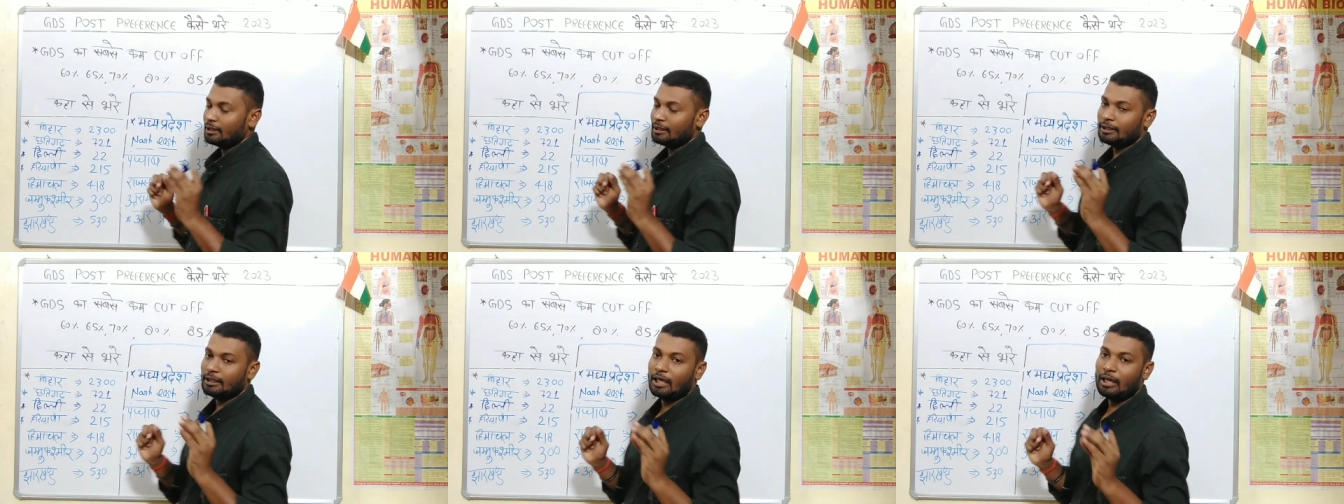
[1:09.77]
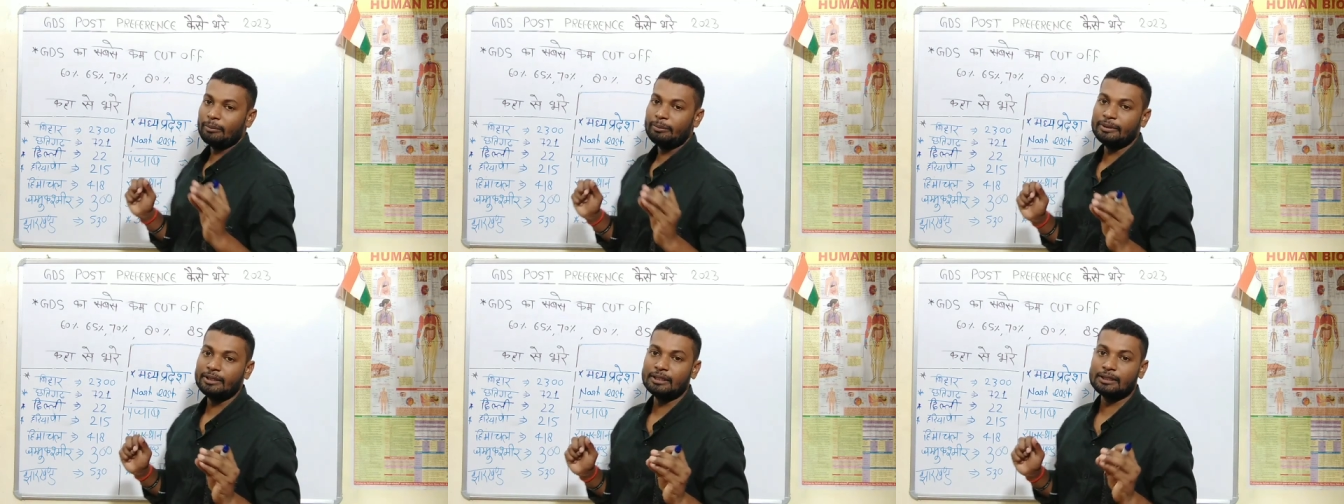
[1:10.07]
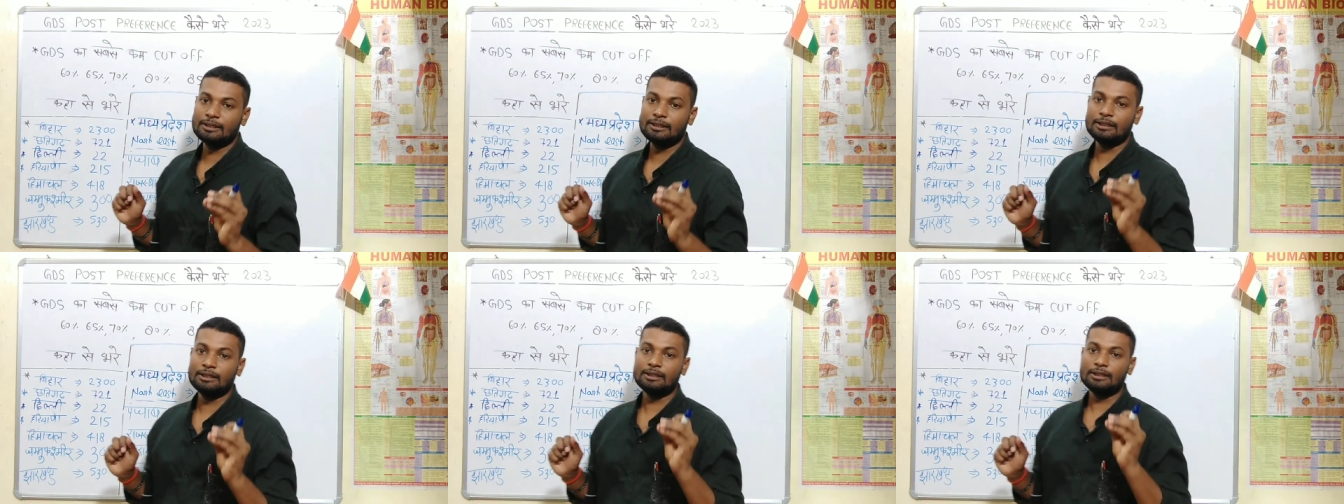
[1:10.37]
यहाँ पे
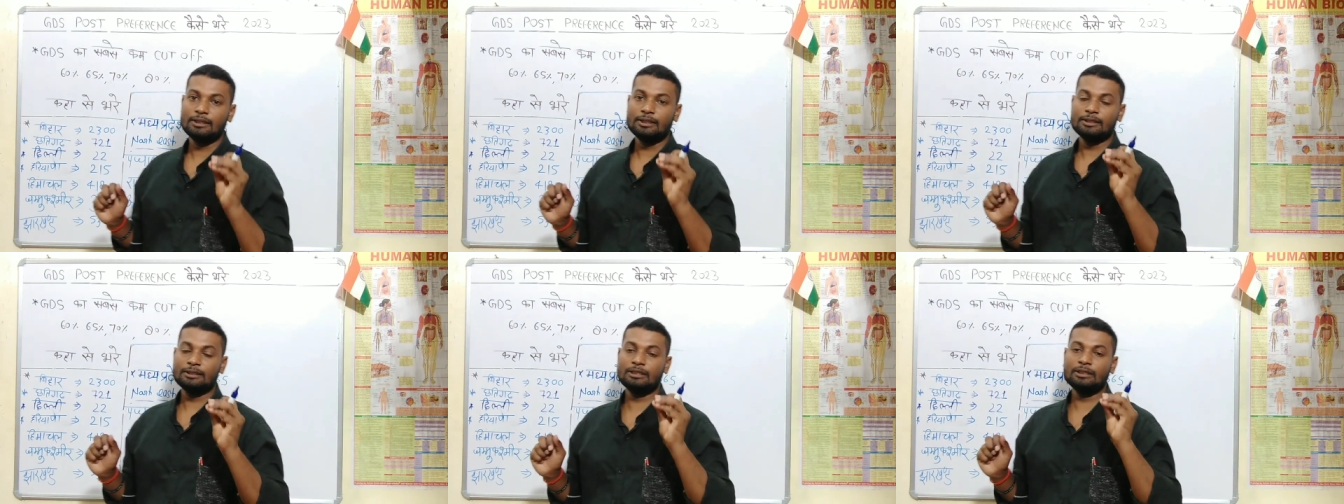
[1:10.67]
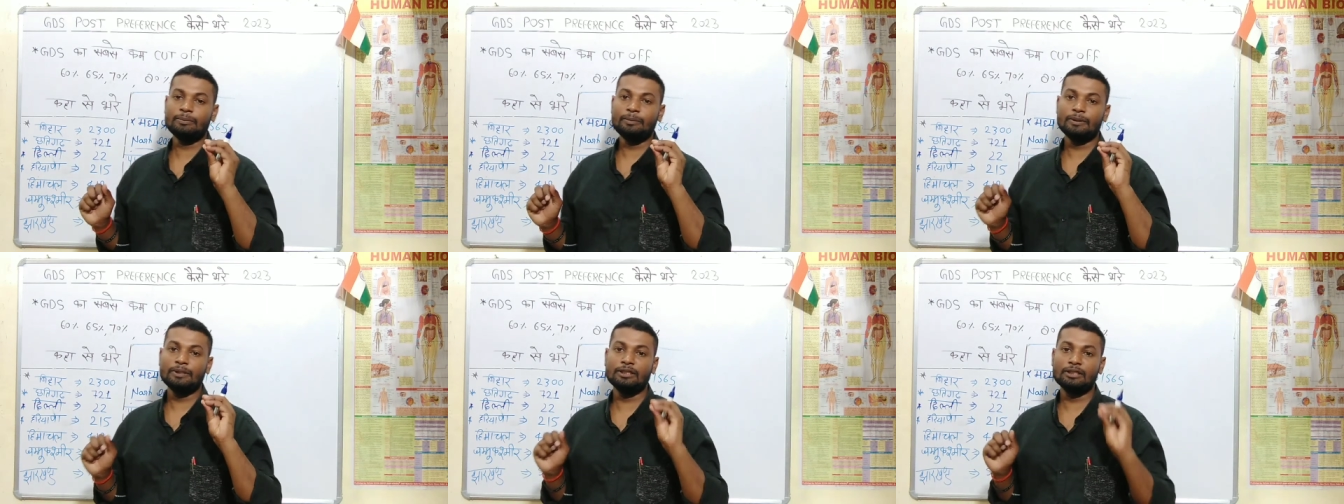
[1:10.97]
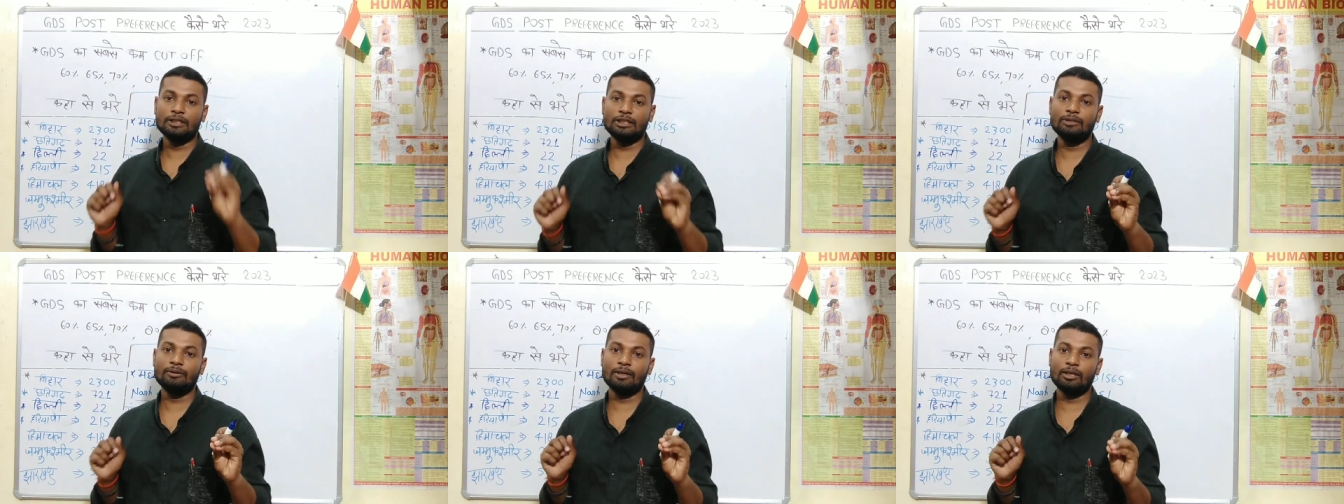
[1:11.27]
देखिए सिर्फ
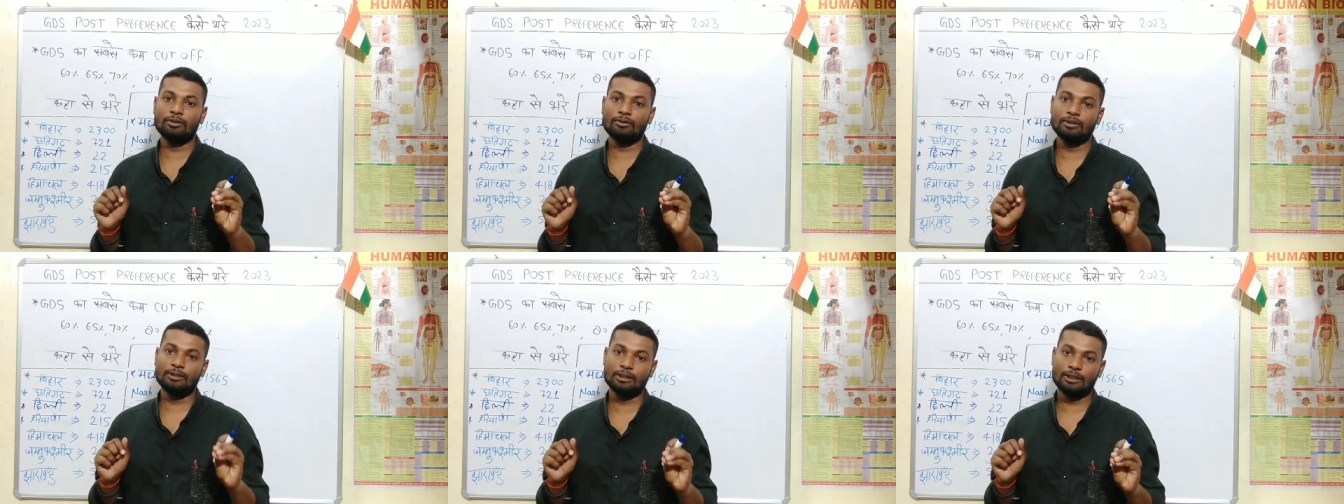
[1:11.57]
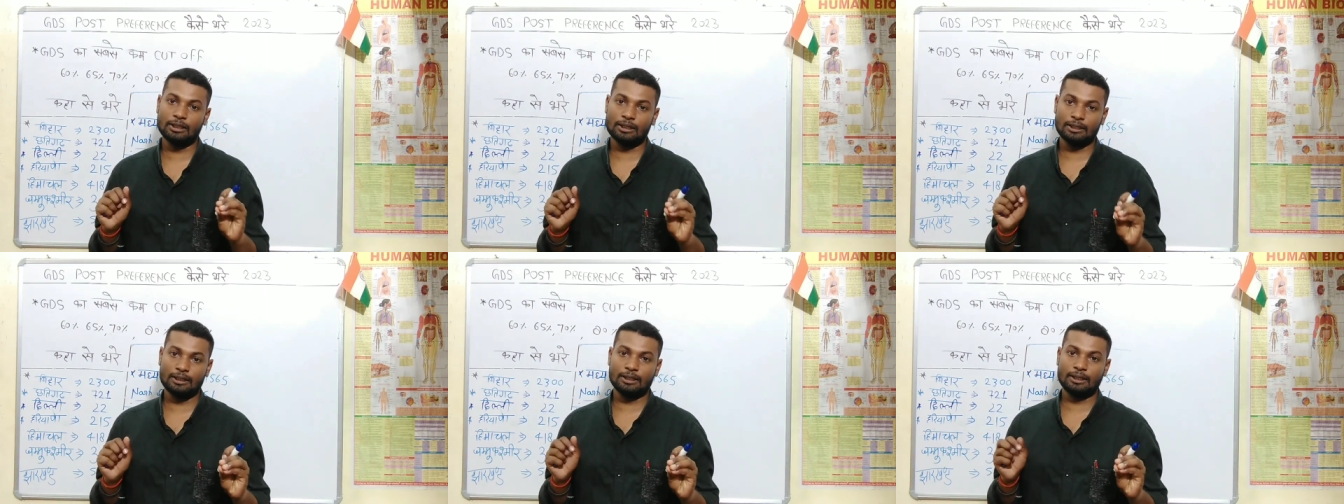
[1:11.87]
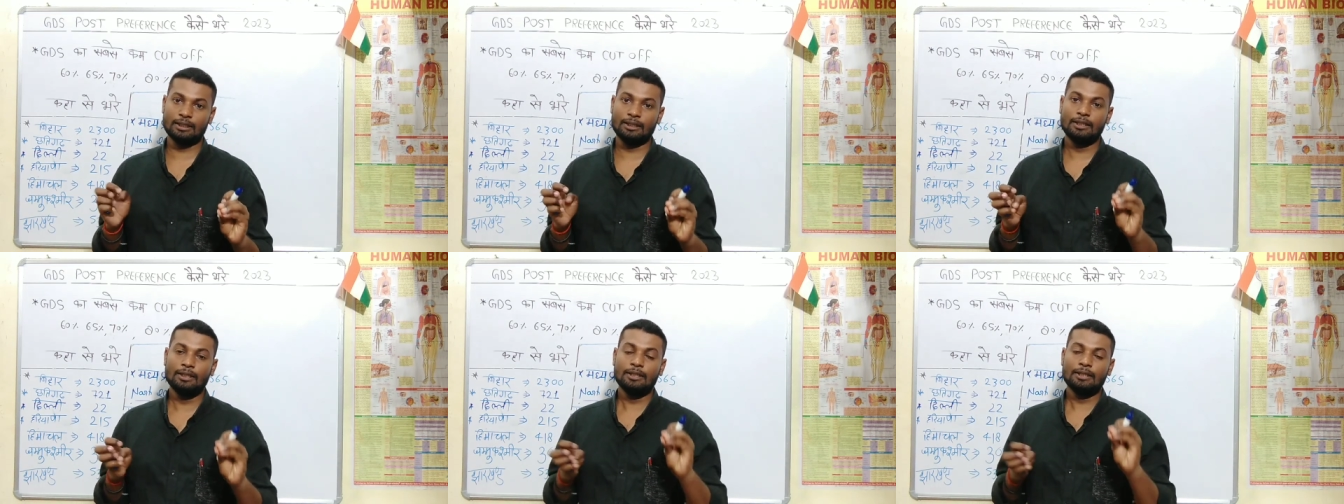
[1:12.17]
हिंदी वाले को लिखा गया
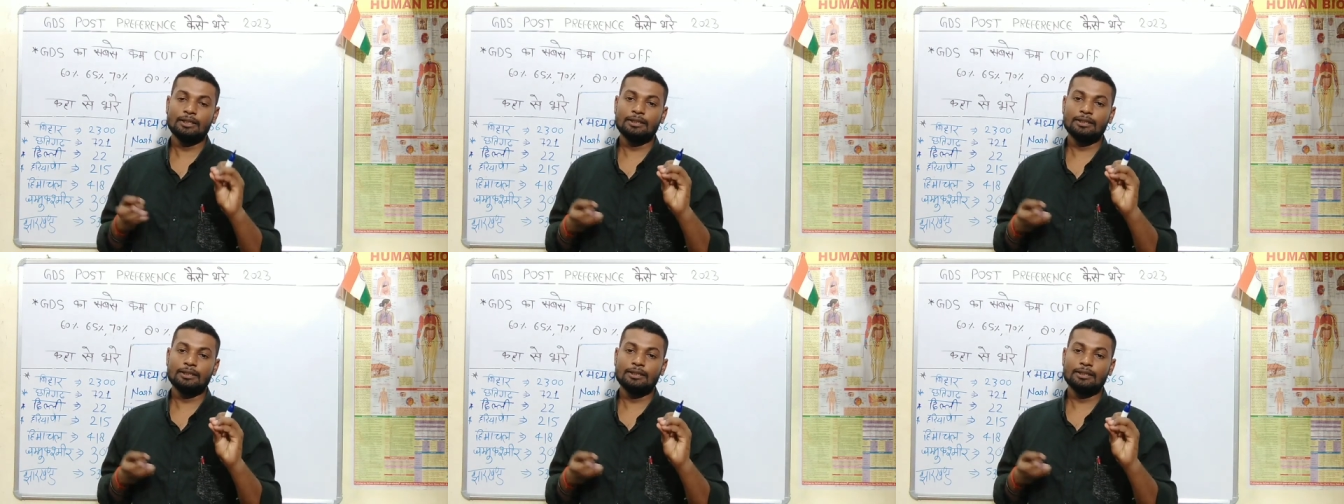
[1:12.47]
है